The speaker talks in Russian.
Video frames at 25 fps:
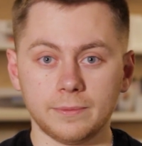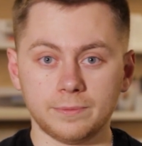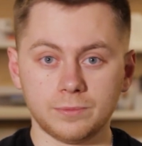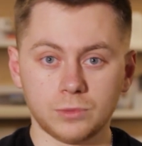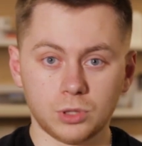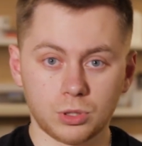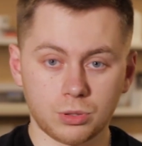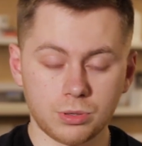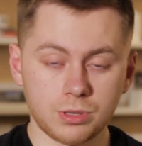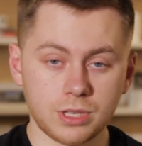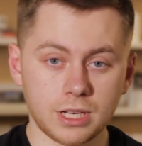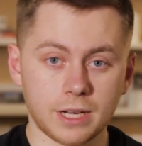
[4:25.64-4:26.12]

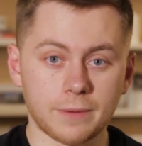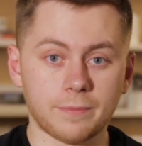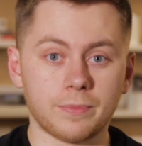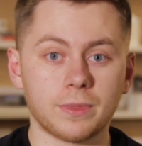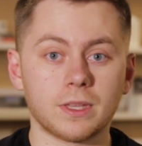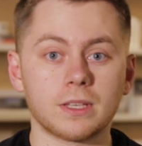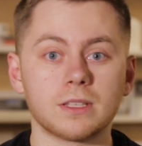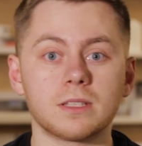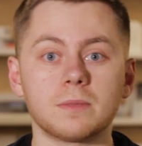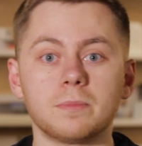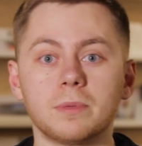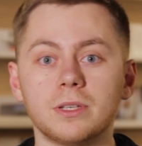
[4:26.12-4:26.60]
Друзья,
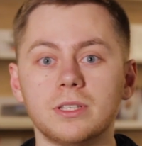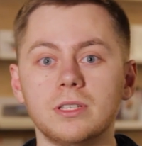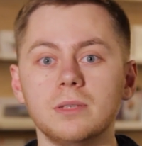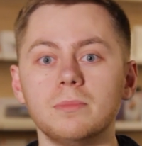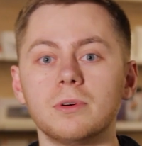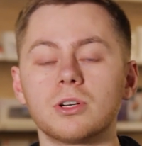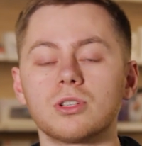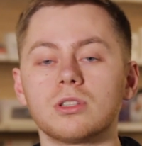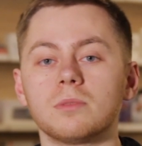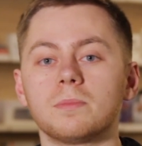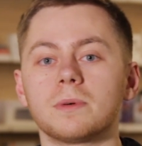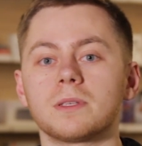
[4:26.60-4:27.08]

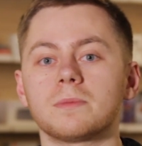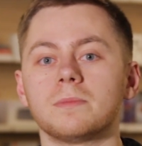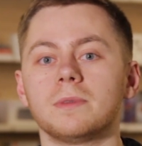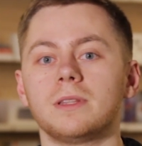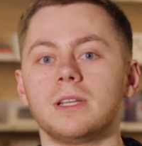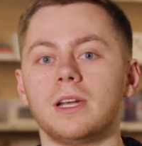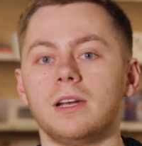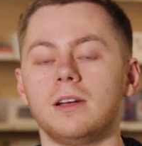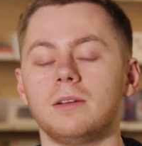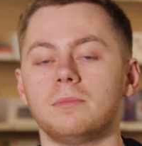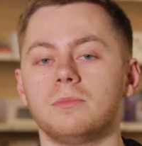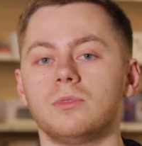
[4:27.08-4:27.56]
спасибо, что
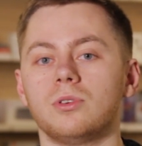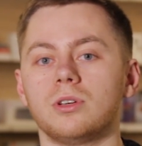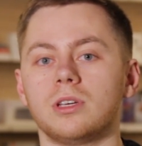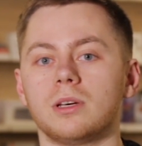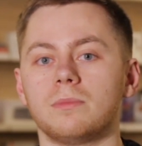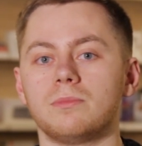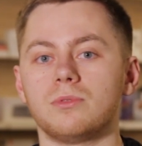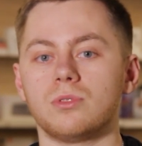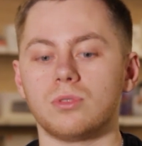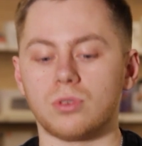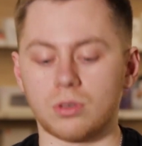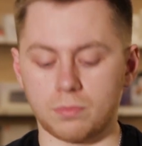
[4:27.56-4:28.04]
посмотрели мой
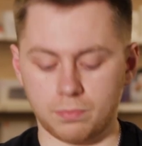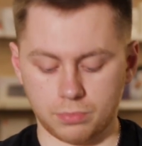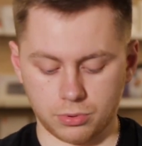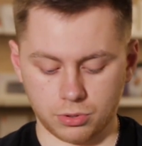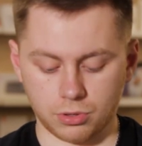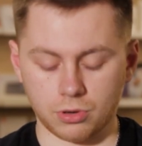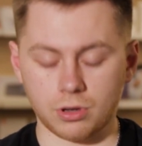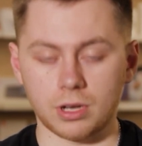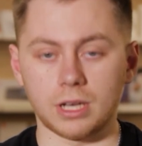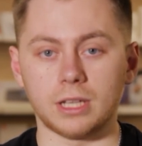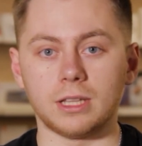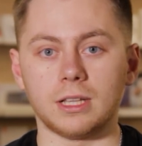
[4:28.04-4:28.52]
обзор
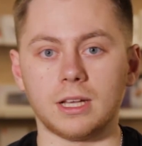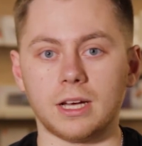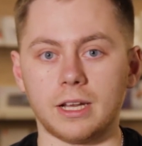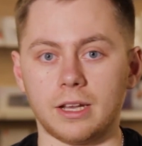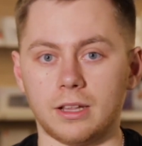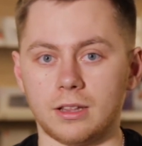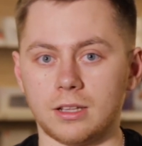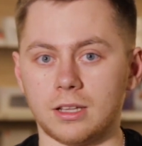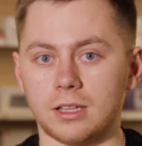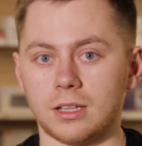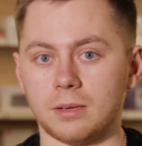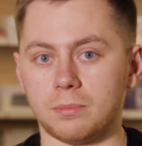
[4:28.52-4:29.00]
про
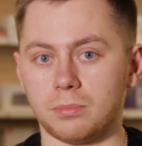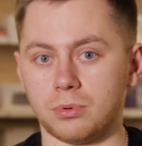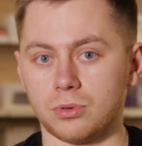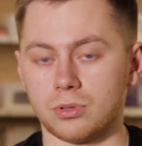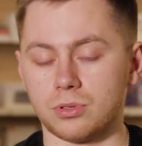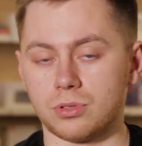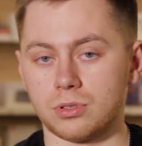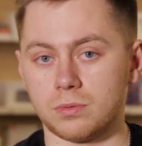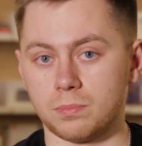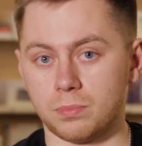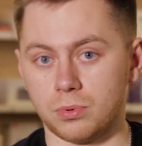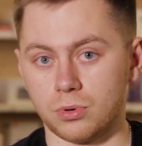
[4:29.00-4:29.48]
Elari
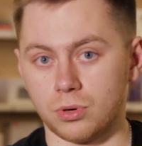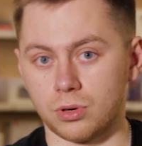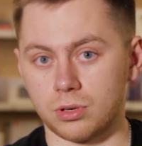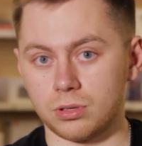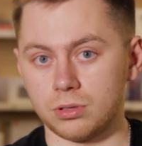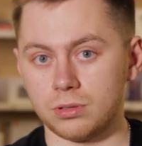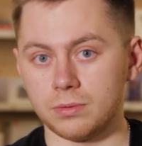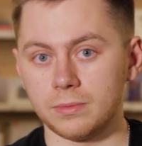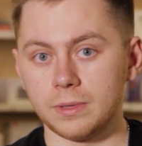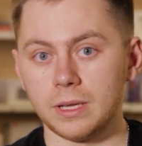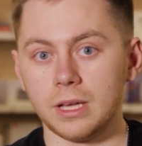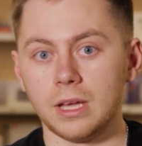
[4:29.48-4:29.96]
Nanopod
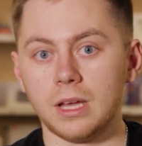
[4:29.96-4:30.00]
Sport.